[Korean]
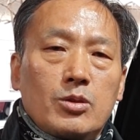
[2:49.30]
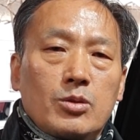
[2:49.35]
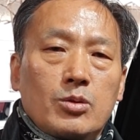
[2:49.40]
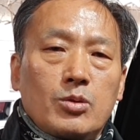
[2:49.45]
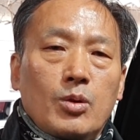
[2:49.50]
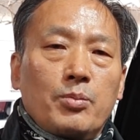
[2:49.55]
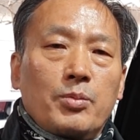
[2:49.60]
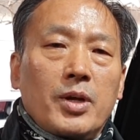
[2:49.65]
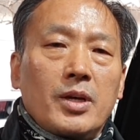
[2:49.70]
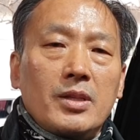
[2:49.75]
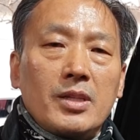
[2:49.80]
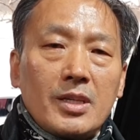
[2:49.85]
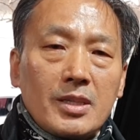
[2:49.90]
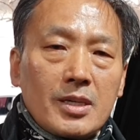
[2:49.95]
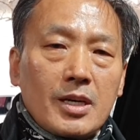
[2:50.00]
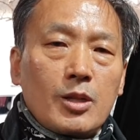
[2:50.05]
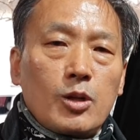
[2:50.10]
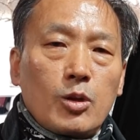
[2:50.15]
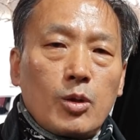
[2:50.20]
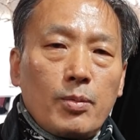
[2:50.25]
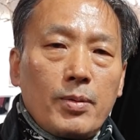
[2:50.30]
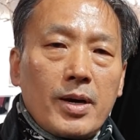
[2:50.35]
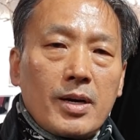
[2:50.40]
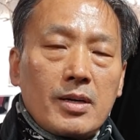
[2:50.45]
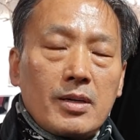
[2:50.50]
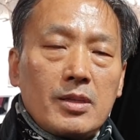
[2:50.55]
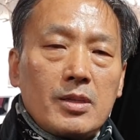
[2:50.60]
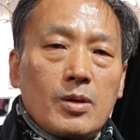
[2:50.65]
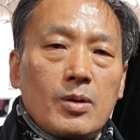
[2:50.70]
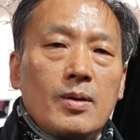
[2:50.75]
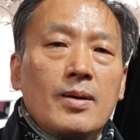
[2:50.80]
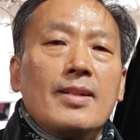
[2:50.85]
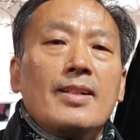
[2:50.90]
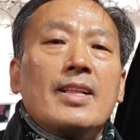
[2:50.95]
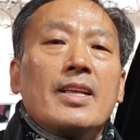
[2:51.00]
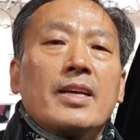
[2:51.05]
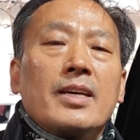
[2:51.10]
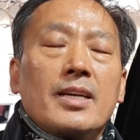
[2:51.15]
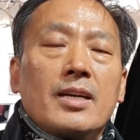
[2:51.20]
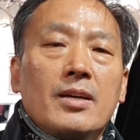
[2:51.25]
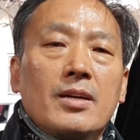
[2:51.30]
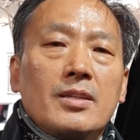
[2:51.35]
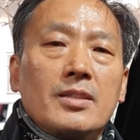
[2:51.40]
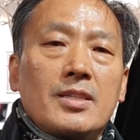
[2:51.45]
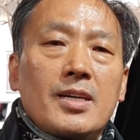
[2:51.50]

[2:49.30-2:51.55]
좀 더 뛴 차들도 많거든요 이런